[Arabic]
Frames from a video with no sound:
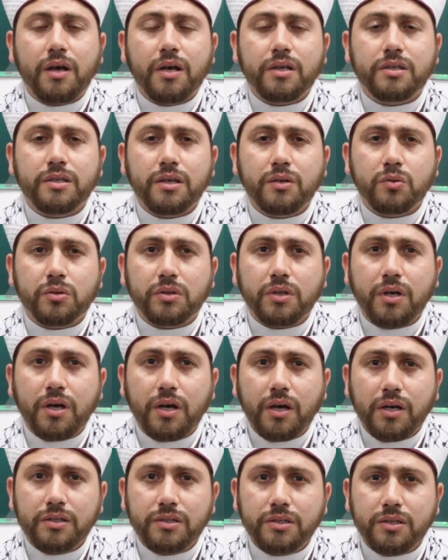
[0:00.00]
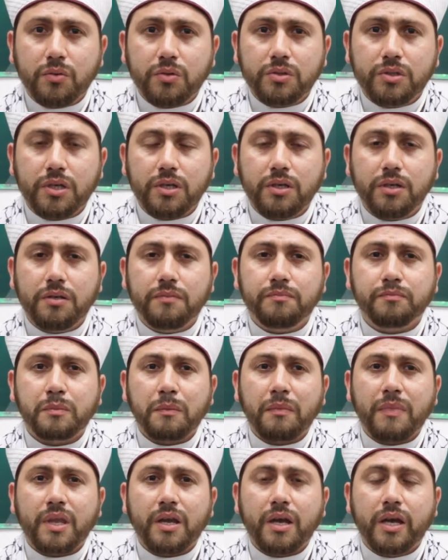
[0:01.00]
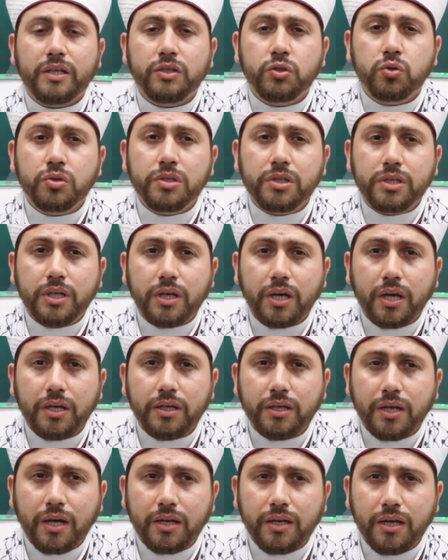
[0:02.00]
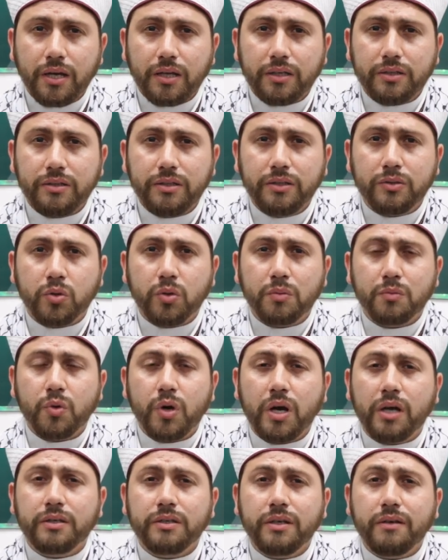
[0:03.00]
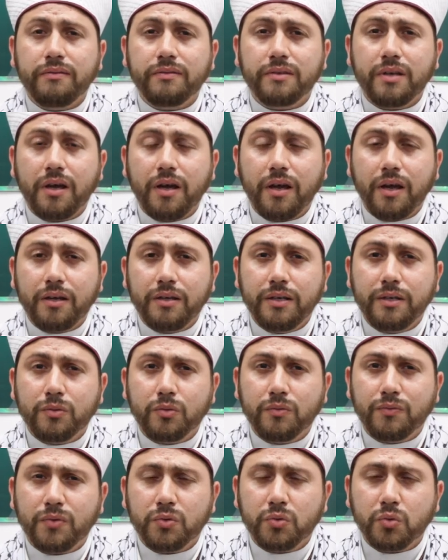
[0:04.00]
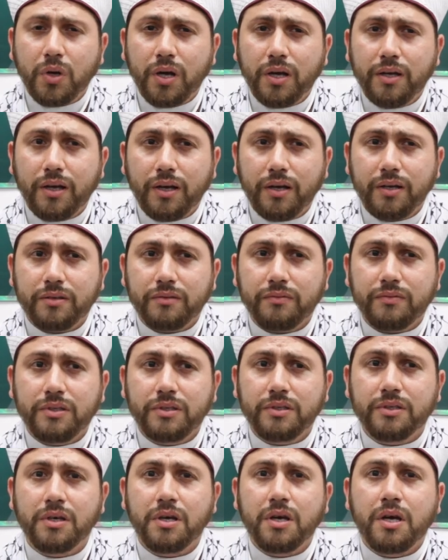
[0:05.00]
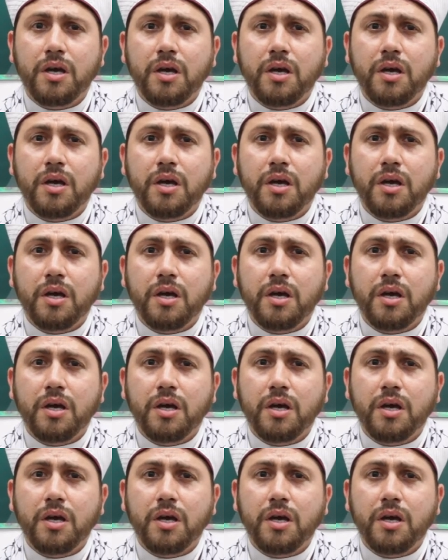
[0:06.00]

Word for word: أسأل الله عز وجل أن يجري الخير على أيديكم وأن يفتح عليكم فتوح العارفين